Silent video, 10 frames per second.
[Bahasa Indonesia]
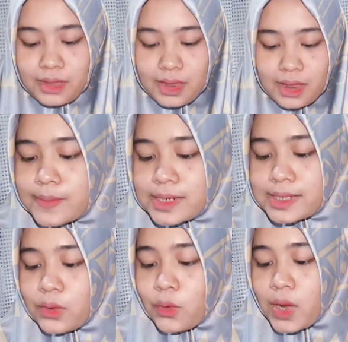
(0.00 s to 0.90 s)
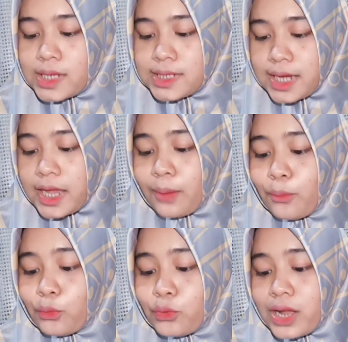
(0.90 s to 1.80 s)
Pembersih wajah yang
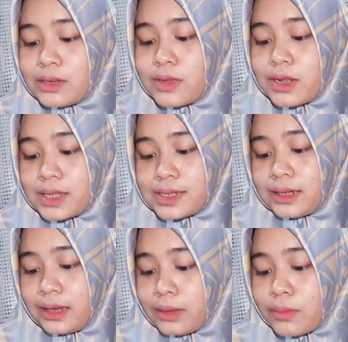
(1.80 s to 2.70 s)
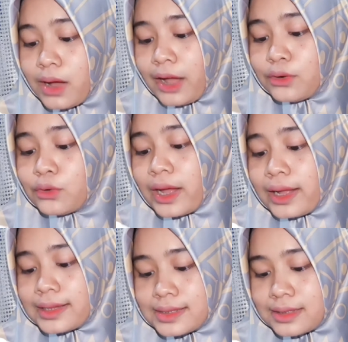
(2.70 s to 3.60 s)
mudah dibilas ini mengandung
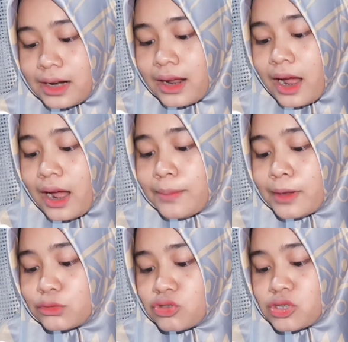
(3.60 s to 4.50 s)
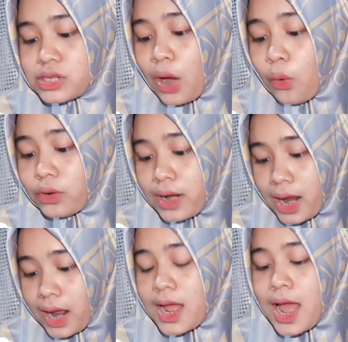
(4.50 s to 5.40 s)
ekstrak habatus
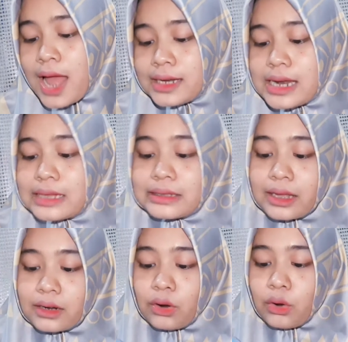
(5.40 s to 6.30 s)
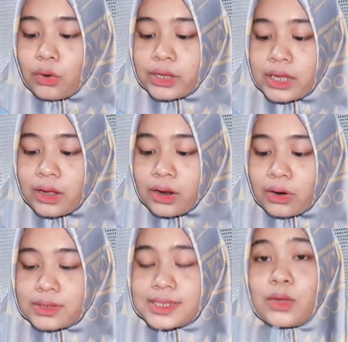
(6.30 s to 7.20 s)
sauda dan teknologi
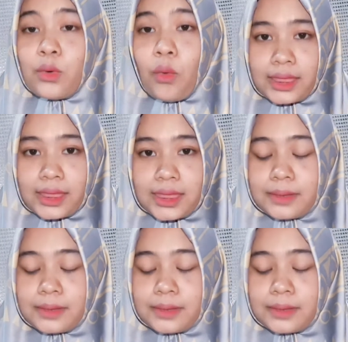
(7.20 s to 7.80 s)
white